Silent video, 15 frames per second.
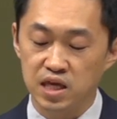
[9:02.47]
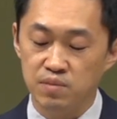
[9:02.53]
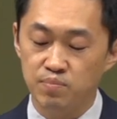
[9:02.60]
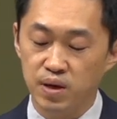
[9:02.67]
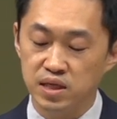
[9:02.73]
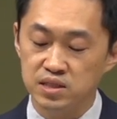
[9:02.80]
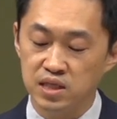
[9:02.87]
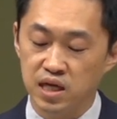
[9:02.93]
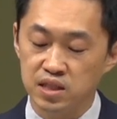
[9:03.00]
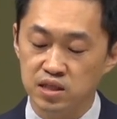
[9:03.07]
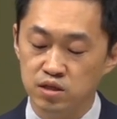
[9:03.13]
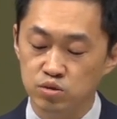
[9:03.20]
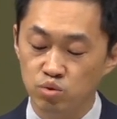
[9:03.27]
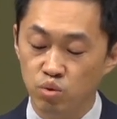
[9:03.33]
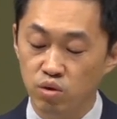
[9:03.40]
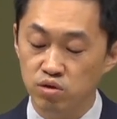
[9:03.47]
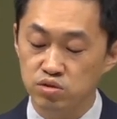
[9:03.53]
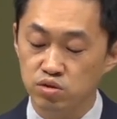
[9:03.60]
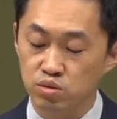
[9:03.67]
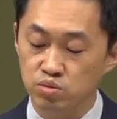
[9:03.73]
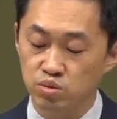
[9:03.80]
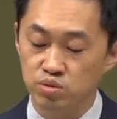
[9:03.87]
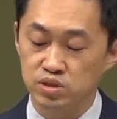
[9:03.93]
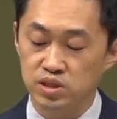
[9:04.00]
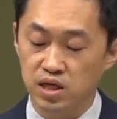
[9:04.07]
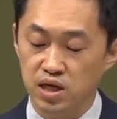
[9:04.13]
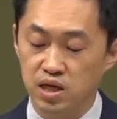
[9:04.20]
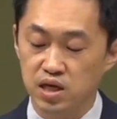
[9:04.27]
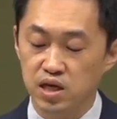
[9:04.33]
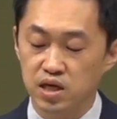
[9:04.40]
개입하지 않는 초월적
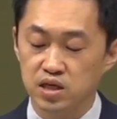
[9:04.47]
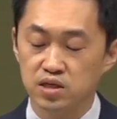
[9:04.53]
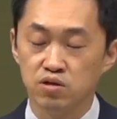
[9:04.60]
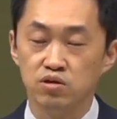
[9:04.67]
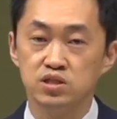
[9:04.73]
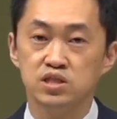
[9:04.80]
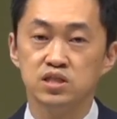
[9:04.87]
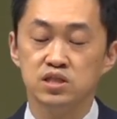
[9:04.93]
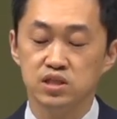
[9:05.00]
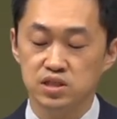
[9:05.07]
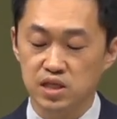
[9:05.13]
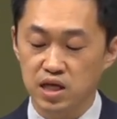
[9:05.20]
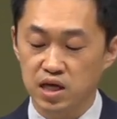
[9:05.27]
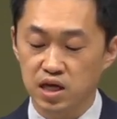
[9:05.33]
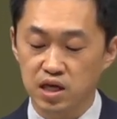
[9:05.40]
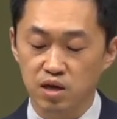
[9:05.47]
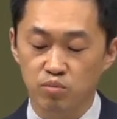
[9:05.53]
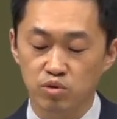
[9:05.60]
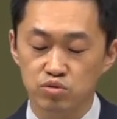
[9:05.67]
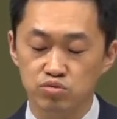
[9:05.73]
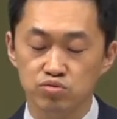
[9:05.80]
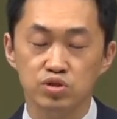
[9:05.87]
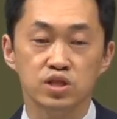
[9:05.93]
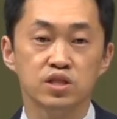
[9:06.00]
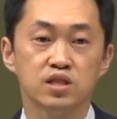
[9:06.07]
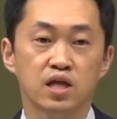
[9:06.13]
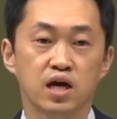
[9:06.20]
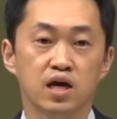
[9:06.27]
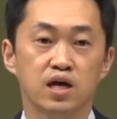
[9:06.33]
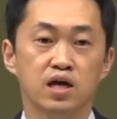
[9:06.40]
존재, 그런 신은 생각해 볼 수
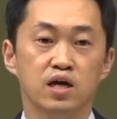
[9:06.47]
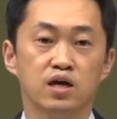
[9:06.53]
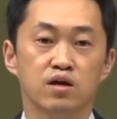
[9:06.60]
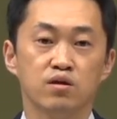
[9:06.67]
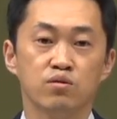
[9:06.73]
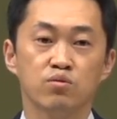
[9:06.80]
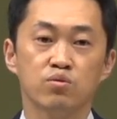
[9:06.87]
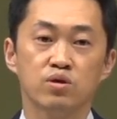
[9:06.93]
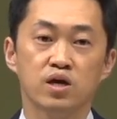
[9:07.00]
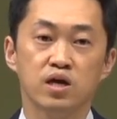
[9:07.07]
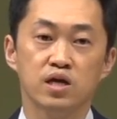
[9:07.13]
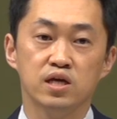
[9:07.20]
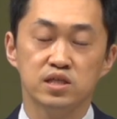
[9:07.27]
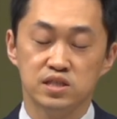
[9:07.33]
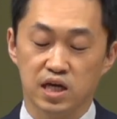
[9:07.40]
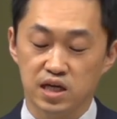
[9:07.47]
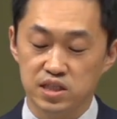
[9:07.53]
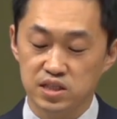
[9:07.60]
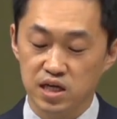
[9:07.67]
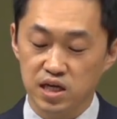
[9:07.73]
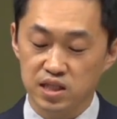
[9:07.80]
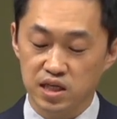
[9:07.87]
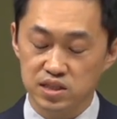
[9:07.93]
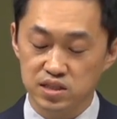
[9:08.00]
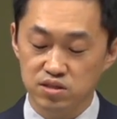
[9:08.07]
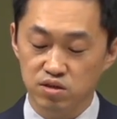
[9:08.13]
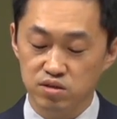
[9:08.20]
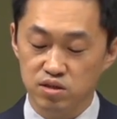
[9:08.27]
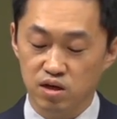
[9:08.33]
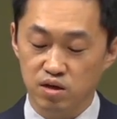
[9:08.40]
있다. 이렇게 자기 책에다
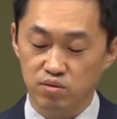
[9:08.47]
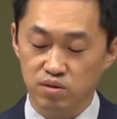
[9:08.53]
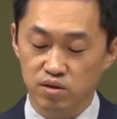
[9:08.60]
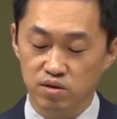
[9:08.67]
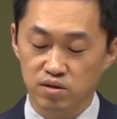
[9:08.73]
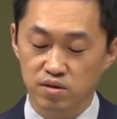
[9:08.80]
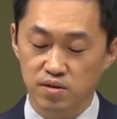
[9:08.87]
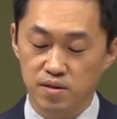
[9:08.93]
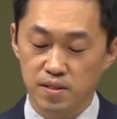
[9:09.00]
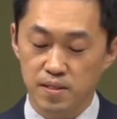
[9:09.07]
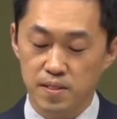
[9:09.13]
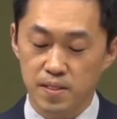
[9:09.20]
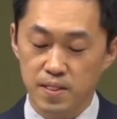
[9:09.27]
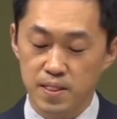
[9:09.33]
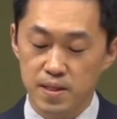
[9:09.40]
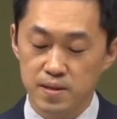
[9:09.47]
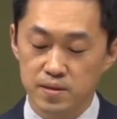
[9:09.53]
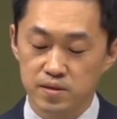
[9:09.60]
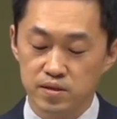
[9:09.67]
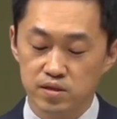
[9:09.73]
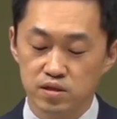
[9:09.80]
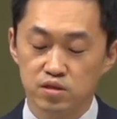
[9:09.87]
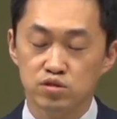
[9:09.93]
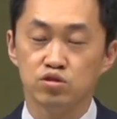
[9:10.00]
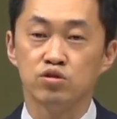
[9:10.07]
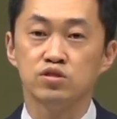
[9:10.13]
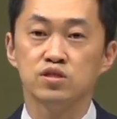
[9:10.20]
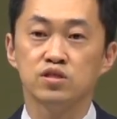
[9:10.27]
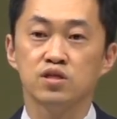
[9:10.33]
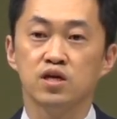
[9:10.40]
쓰셨더라고요.
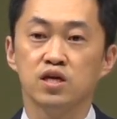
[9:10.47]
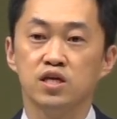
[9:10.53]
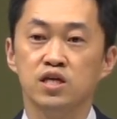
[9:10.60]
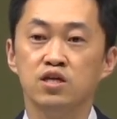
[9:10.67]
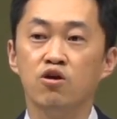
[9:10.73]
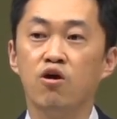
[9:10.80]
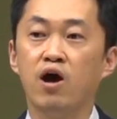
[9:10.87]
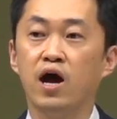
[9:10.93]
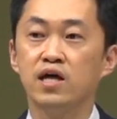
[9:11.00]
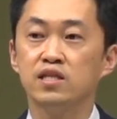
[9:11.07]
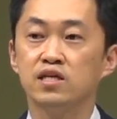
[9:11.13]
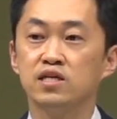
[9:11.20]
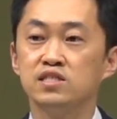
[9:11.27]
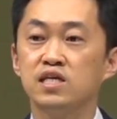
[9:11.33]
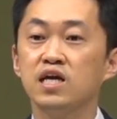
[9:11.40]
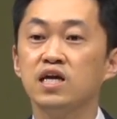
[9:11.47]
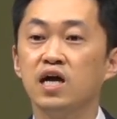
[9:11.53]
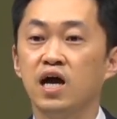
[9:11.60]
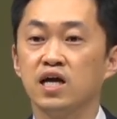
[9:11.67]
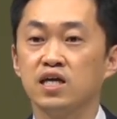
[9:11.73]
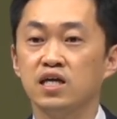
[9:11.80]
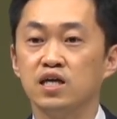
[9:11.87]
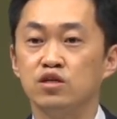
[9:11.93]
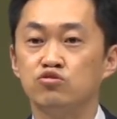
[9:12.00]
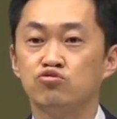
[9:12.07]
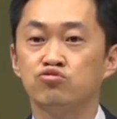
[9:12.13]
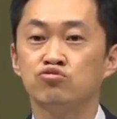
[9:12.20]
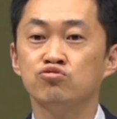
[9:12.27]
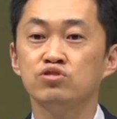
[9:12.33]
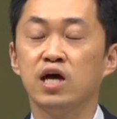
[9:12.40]
저는 이러한 생각이
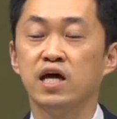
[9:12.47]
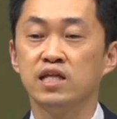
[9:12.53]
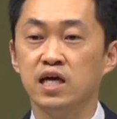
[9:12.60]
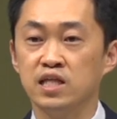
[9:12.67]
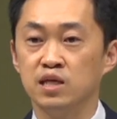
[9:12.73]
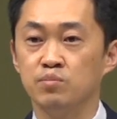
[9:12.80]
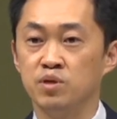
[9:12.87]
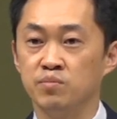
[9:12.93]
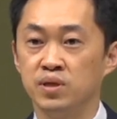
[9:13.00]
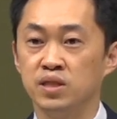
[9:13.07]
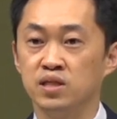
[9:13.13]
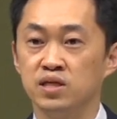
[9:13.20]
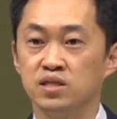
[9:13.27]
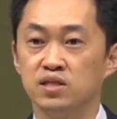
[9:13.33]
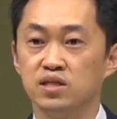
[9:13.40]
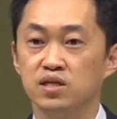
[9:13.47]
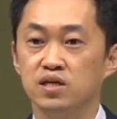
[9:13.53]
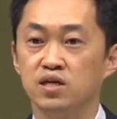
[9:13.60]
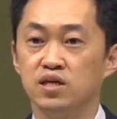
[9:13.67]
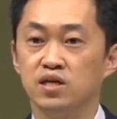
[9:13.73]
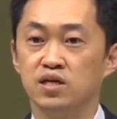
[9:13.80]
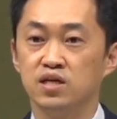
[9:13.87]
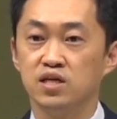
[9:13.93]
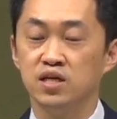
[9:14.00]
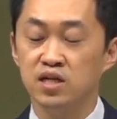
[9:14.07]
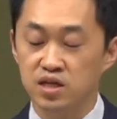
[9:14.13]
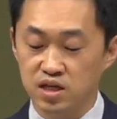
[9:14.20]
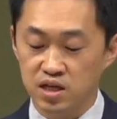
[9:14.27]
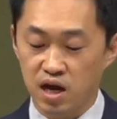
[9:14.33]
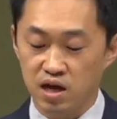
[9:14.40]
죽은 하나님을 믿는 어,
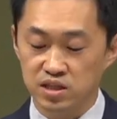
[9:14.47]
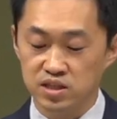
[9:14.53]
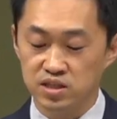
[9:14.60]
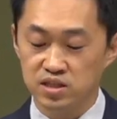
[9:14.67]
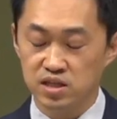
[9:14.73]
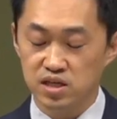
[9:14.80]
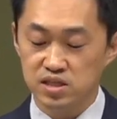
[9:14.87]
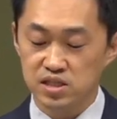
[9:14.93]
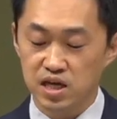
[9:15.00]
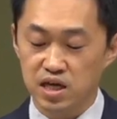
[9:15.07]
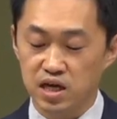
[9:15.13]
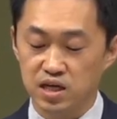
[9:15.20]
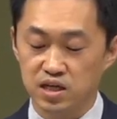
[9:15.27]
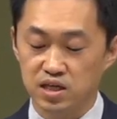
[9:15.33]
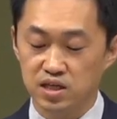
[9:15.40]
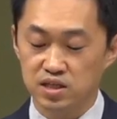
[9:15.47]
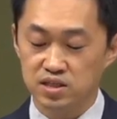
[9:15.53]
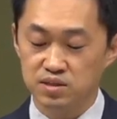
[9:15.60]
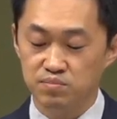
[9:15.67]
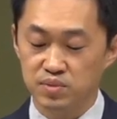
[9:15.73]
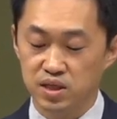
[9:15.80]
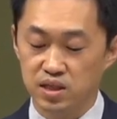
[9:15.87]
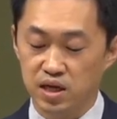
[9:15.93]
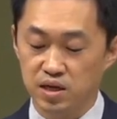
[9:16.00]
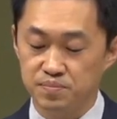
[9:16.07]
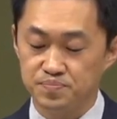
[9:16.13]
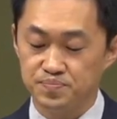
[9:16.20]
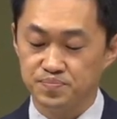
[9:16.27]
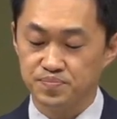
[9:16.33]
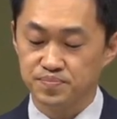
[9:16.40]
일이라는 생각이 듭니다.